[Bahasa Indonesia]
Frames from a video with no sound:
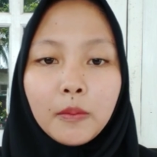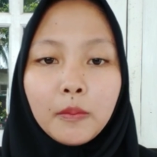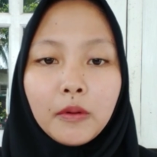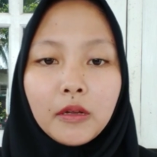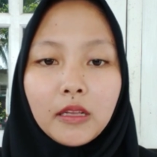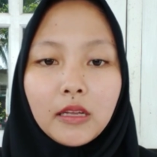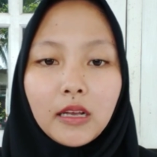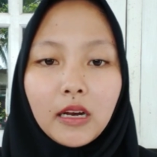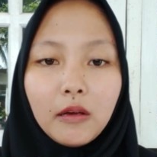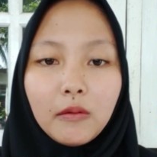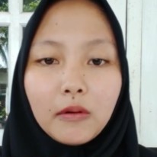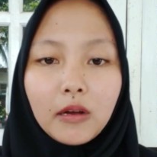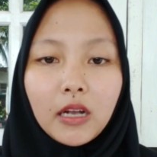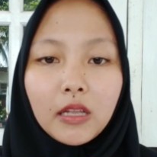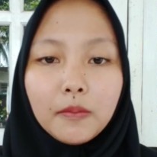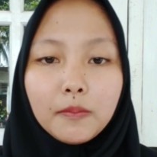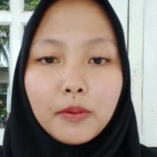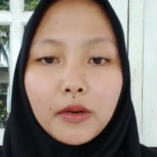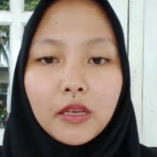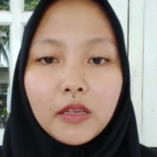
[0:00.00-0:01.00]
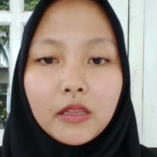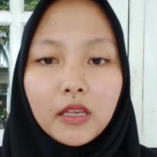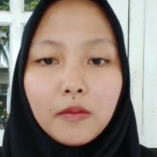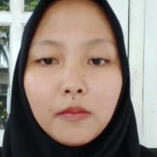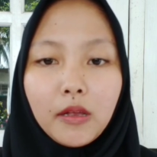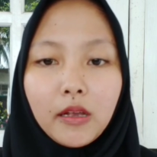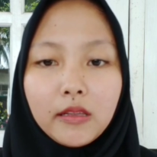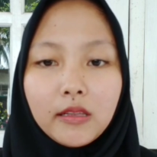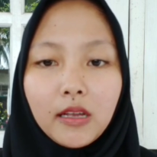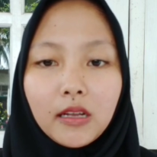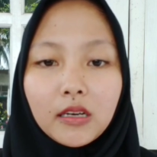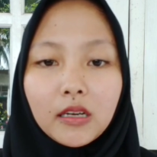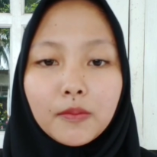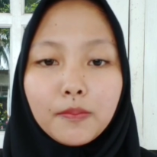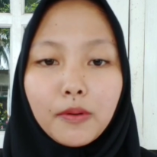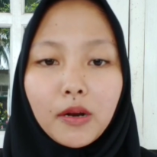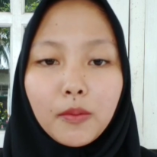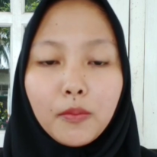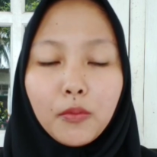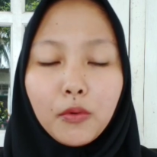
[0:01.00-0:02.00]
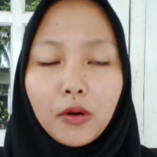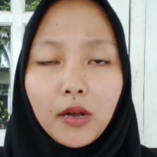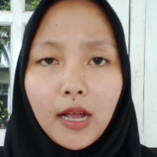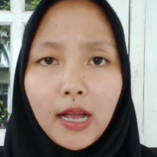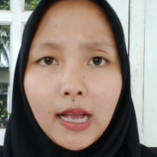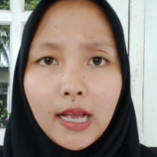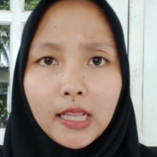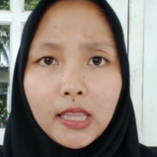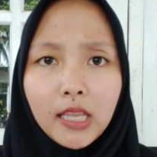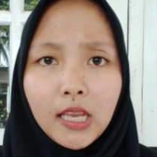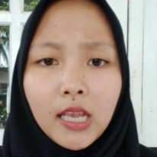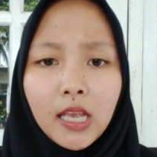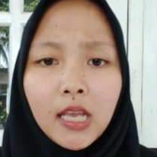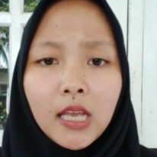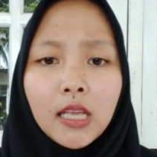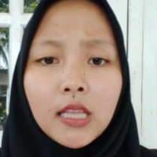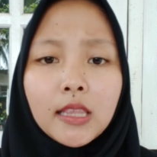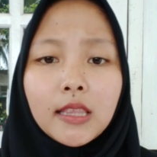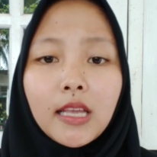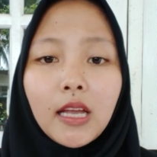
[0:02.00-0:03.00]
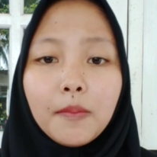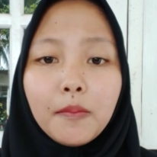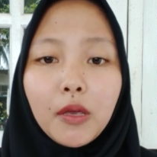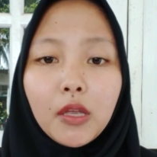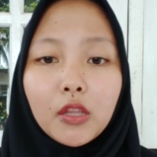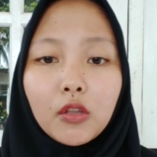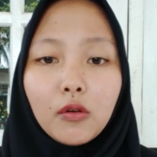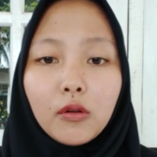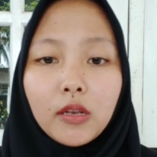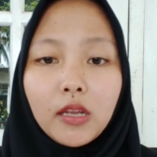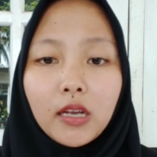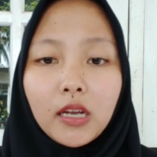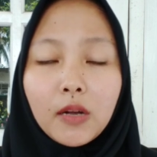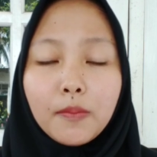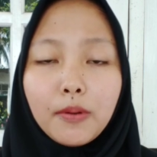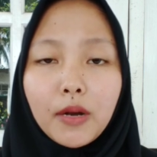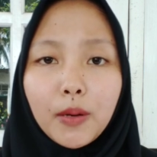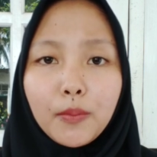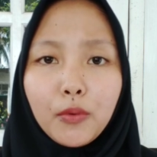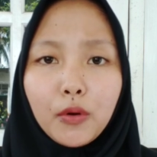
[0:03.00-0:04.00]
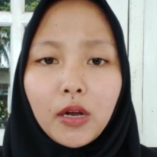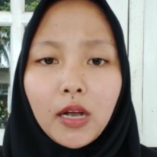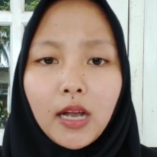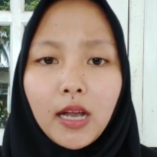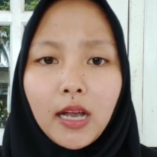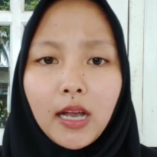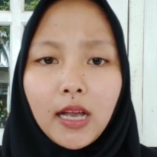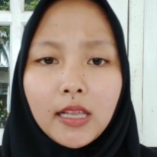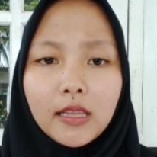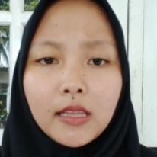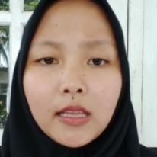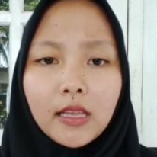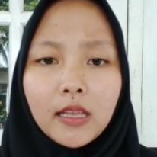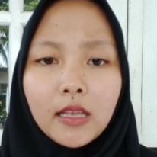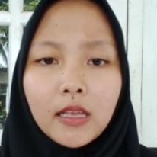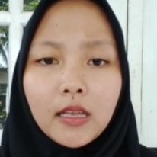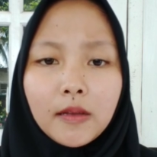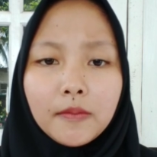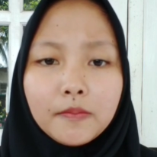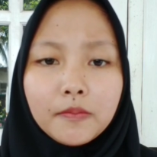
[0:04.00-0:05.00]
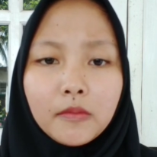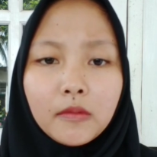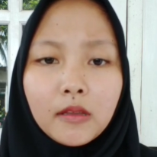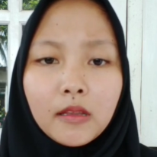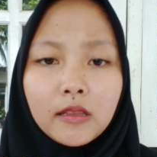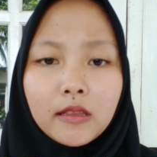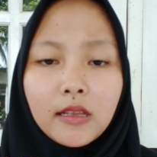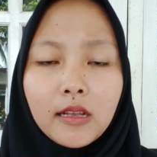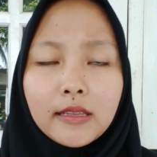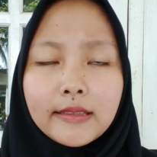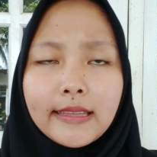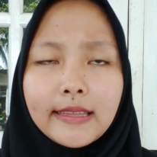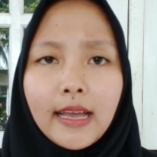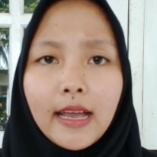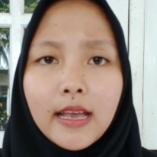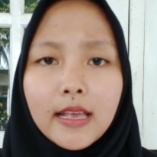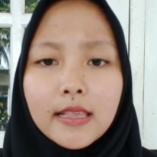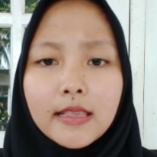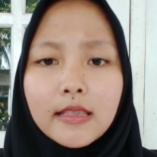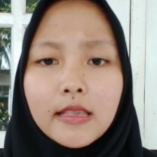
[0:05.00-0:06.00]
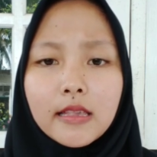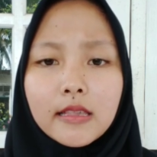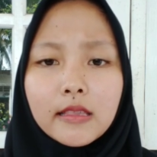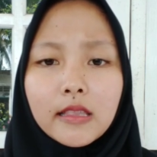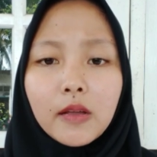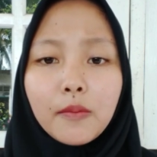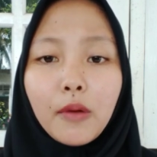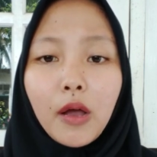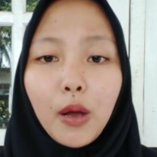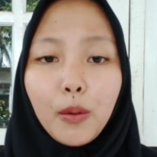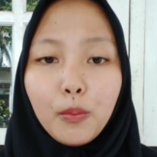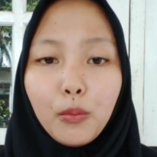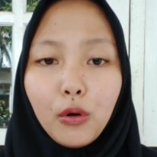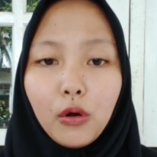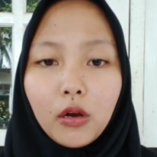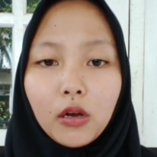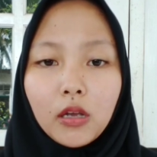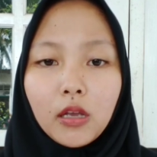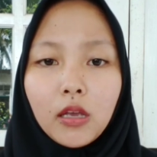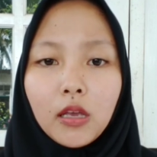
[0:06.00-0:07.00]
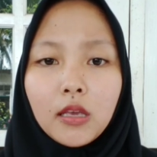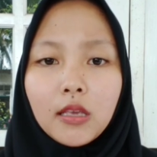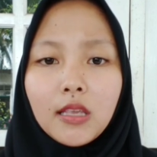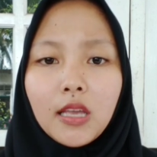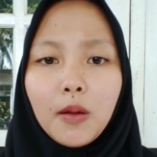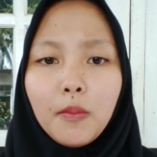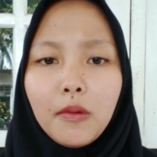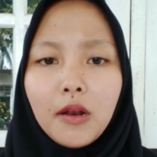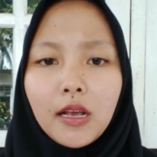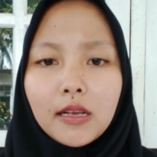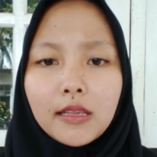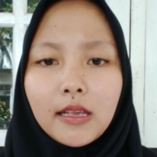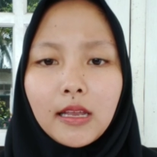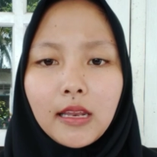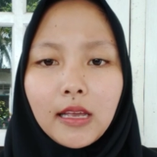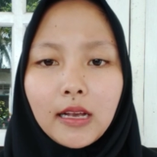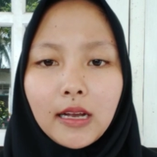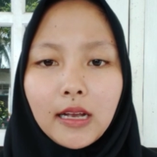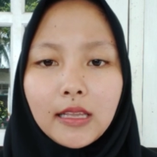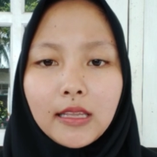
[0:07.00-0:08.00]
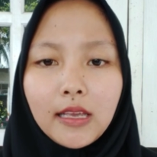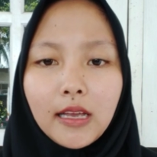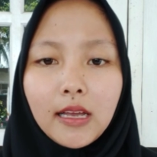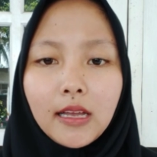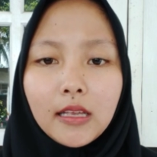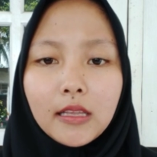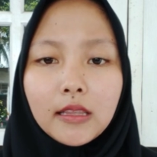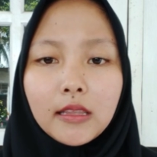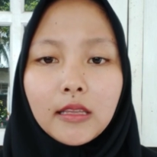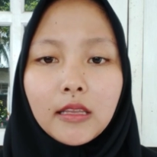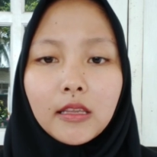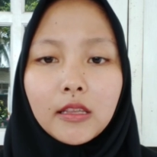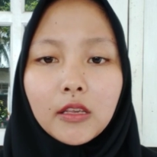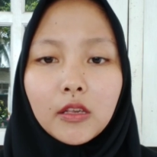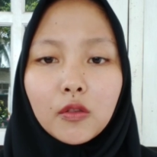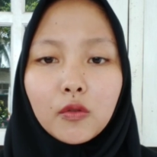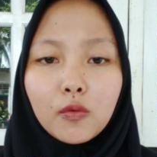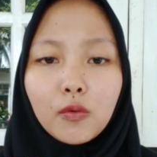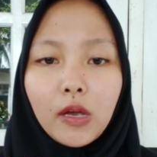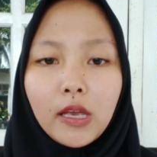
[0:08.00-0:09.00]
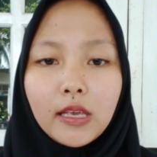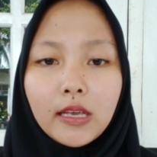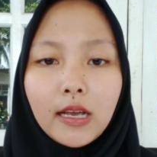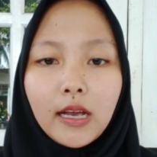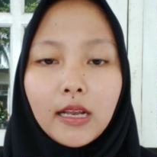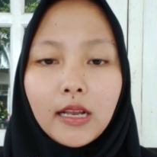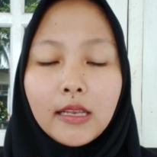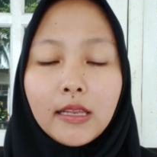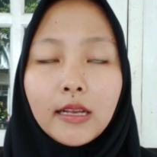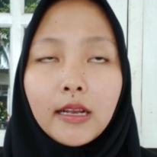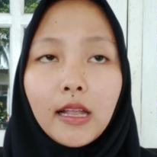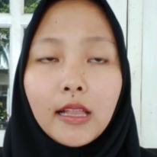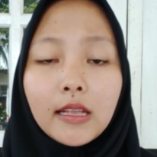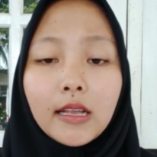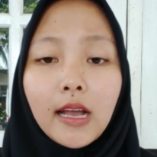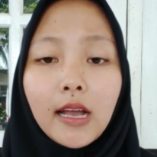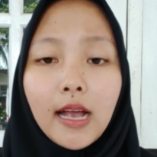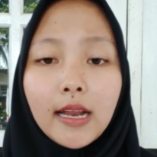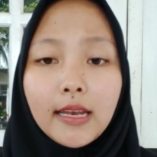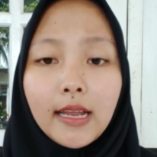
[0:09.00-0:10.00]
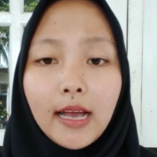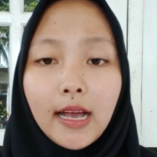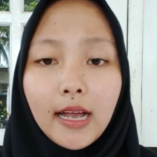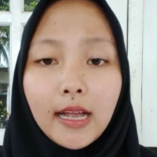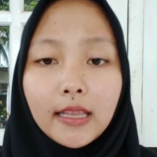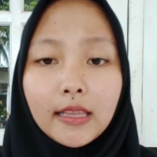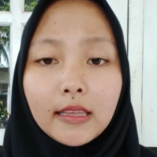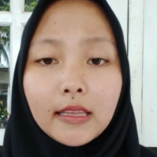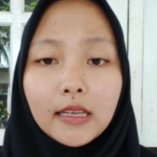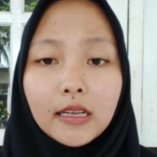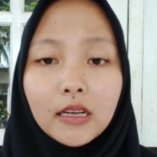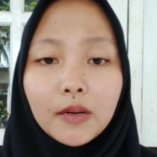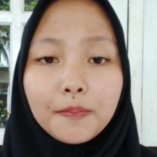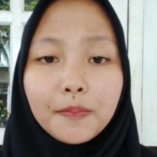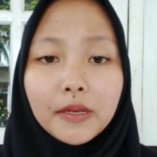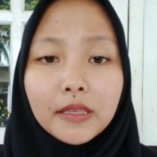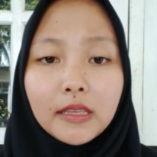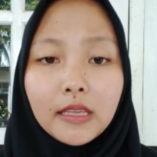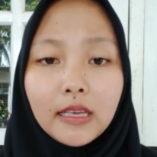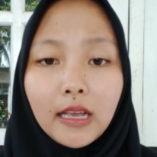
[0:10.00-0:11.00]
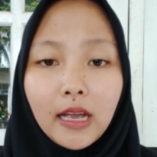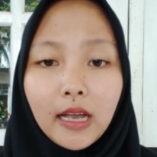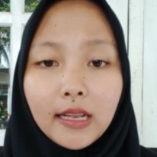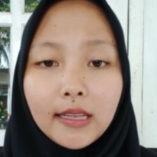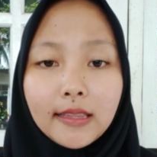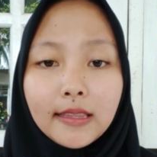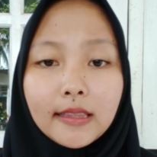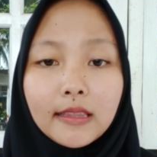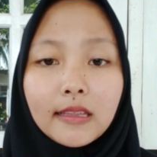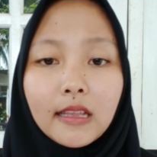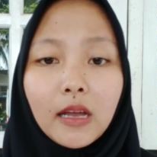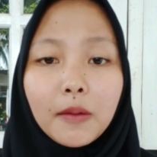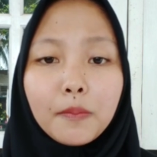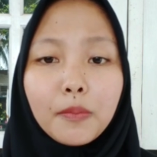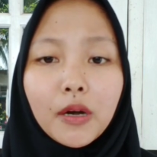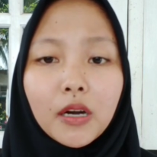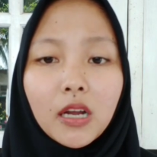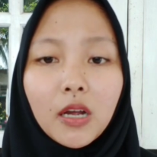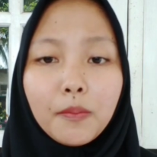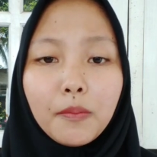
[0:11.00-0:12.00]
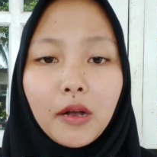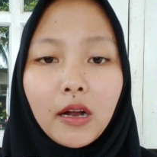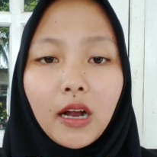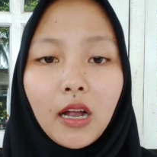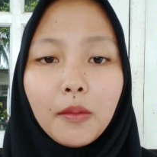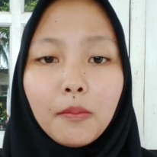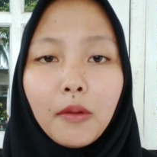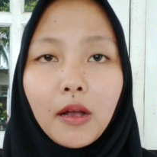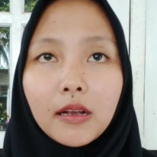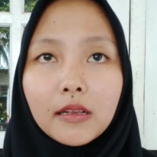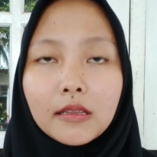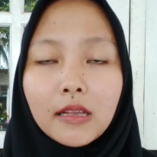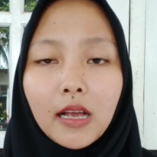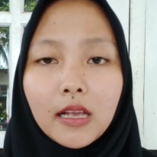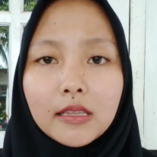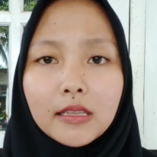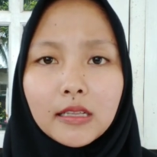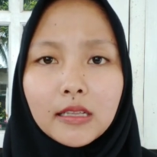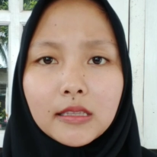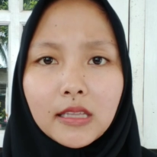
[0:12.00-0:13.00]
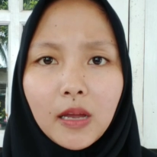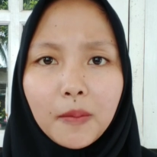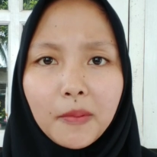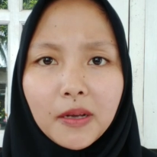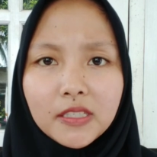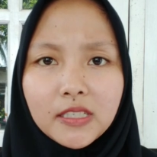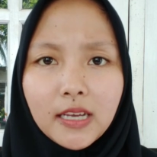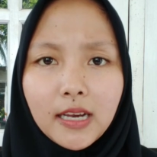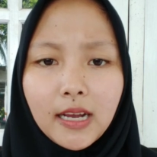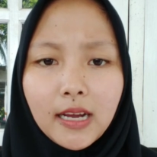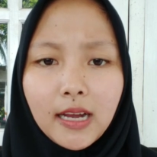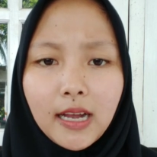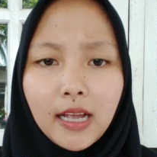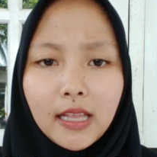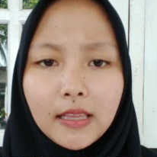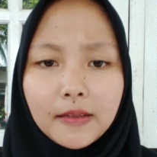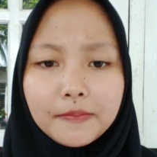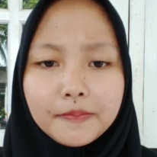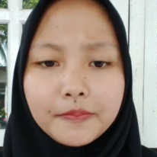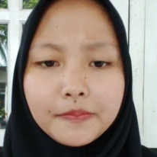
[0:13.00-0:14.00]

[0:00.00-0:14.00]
Menerapkan prinsip dasar kepramukaan dan metode kepramukaan serta sistem AMONG yang melaksanakannya disesuaikan dengan keadaan, kepentingan, dan perkembangan bangsa serta masyarakat.